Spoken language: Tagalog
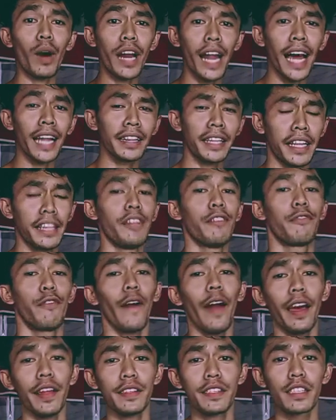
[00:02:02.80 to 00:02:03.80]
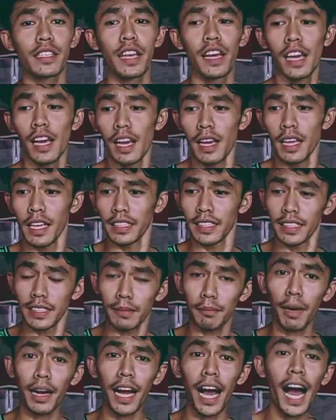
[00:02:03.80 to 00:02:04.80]
100 na friends,
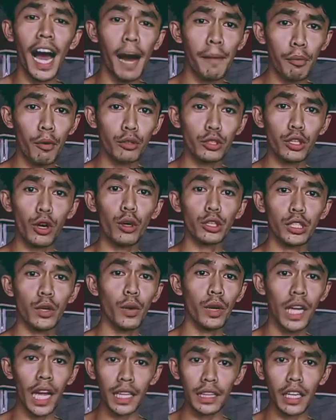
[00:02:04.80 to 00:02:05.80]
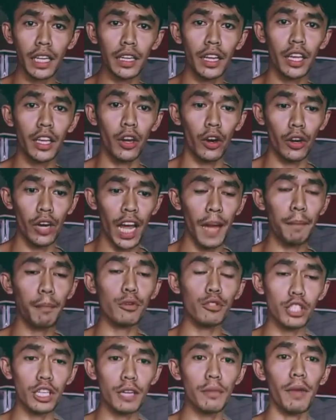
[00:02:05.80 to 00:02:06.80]
mag-a-approach ako sa 100 na yon
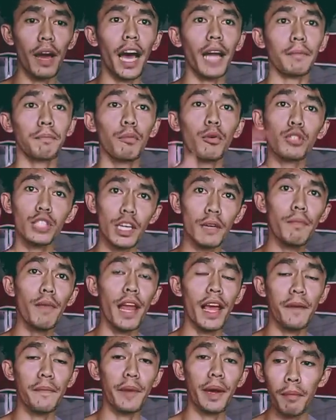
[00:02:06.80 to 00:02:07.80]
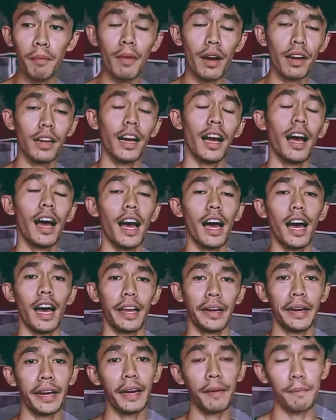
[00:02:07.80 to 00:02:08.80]
ay posib at posible may
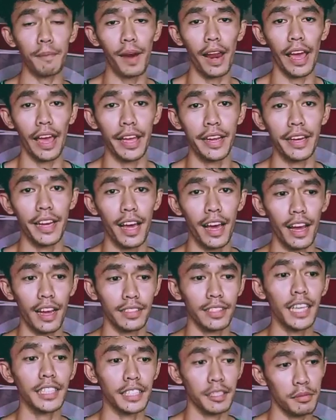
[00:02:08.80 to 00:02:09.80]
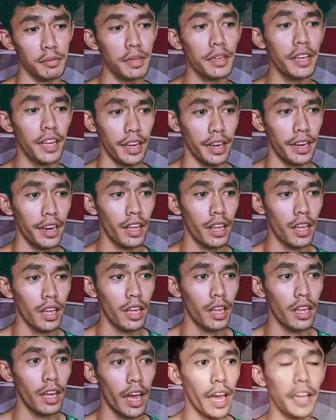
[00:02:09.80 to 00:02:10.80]
mag-reply uh, na sasabihin
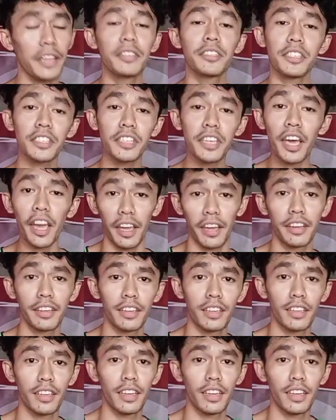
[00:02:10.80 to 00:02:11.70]
ay sige,